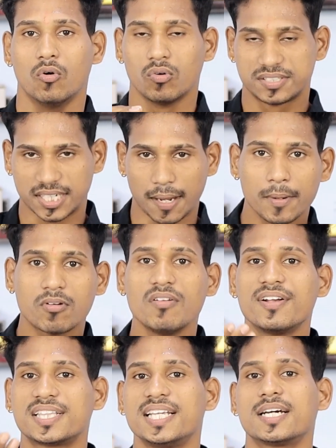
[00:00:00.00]
उस टाइम पे कोई
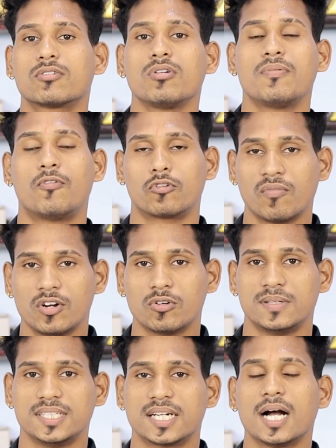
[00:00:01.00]
व्यक्ति अगर कोई फोटो
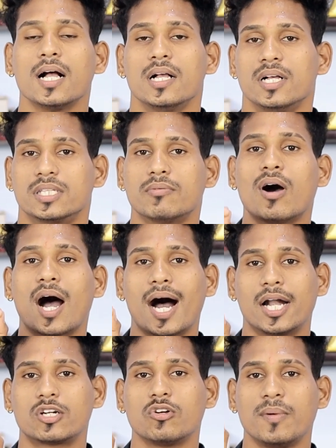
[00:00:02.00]
वीडियो भेजेगा तो वो
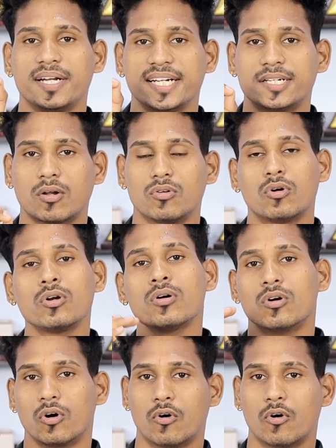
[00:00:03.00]
ऑटोमेटिक डाउनलोड